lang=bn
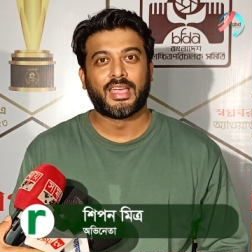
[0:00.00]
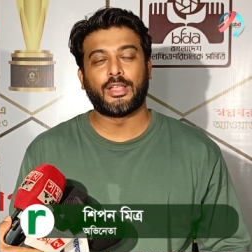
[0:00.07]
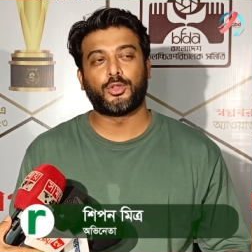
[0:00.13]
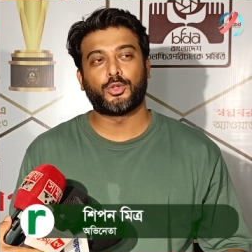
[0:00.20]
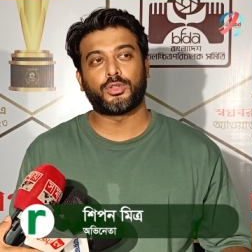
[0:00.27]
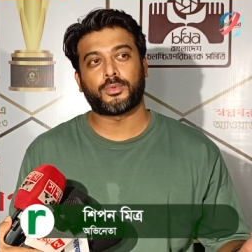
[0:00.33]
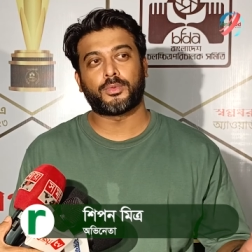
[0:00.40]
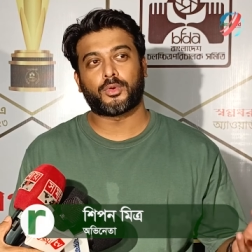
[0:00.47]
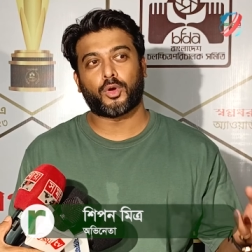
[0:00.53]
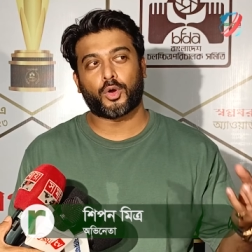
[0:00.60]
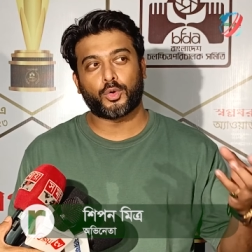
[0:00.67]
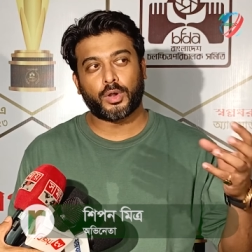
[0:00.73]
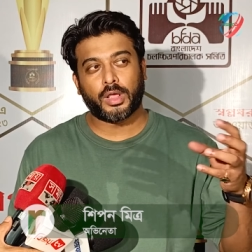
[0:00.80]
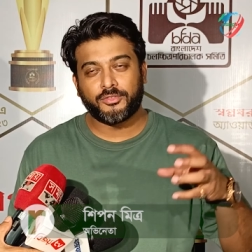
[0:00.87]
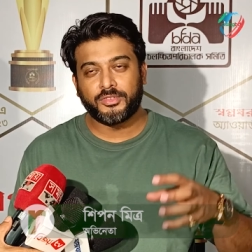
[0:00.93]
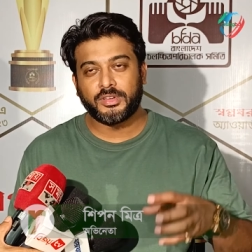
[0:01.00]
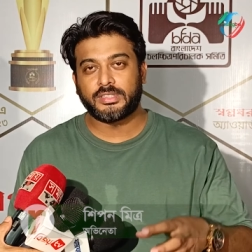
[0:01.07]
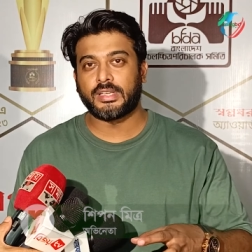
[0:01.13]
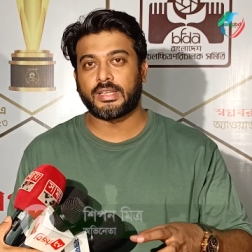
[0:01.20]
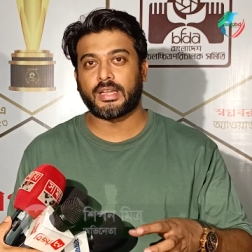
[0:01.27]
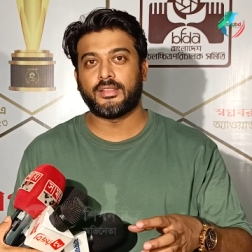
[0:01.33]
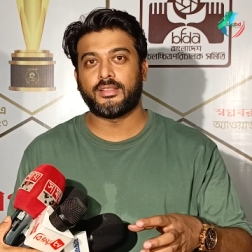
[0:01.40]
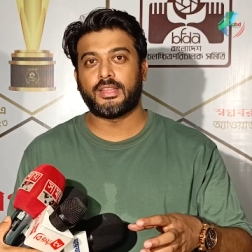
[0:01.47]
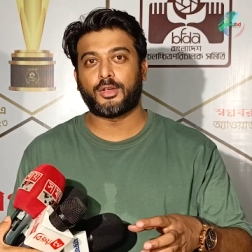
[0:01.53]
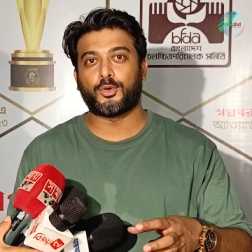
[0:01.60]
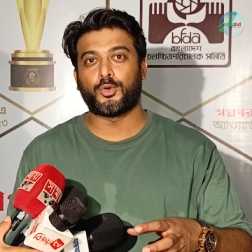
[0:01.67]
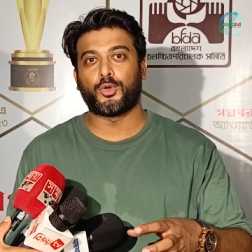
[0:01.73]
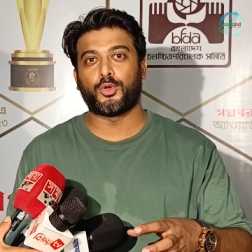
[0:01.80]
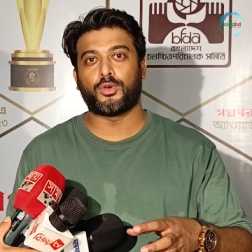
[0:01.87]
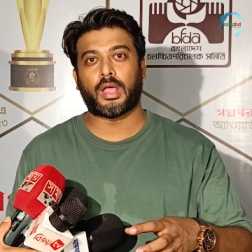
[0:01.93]
কিন্তু কখনো এফডিসি কেন্দ্রিক
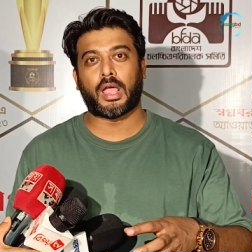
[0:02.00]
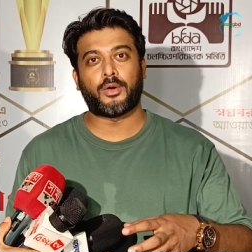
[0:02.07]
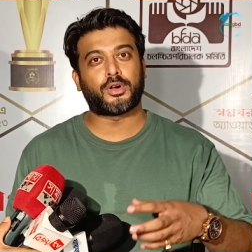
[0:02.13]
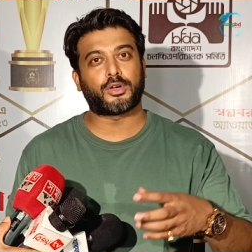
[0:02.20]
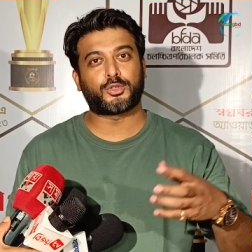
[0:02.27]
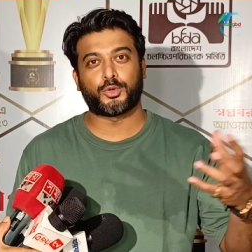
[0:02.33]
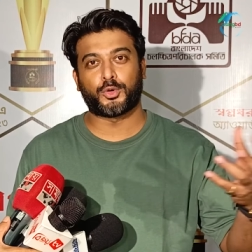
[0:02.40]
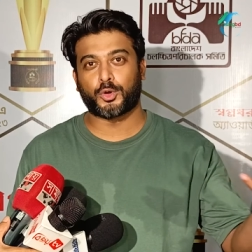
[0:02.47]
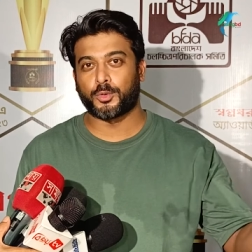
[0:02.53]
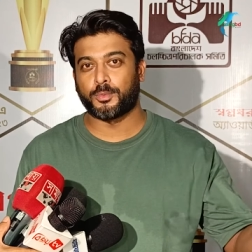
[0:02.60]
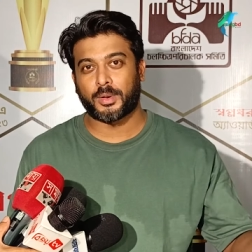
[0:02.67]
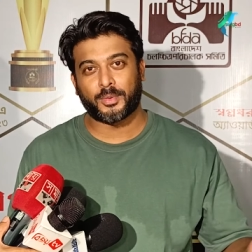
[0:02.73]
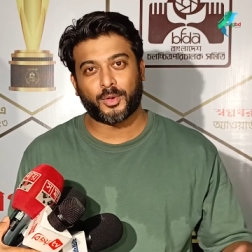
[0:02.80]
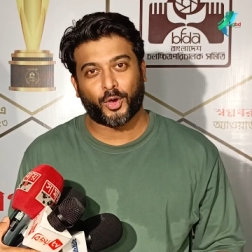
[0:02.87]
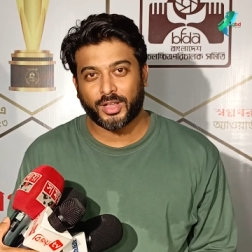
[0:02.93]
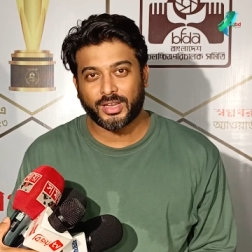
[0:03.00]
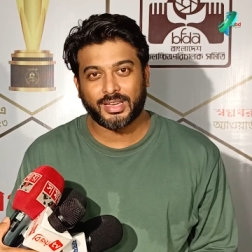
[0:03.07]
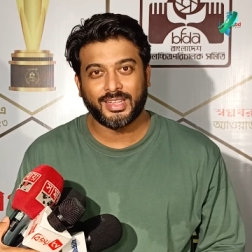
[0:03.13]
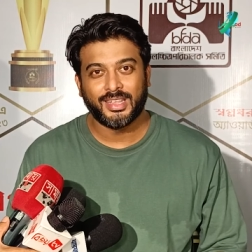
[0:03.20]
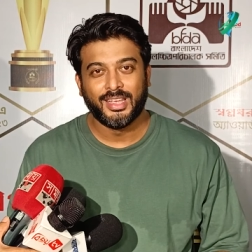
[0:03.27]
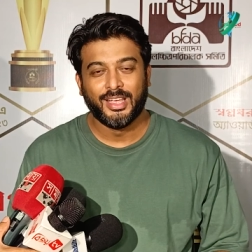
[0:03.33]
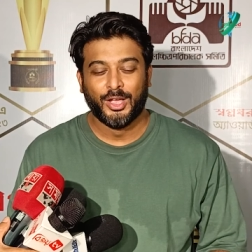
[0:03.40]
কোনো অ্যাওয়ার্ড শো ওরকমভাবে হয়নি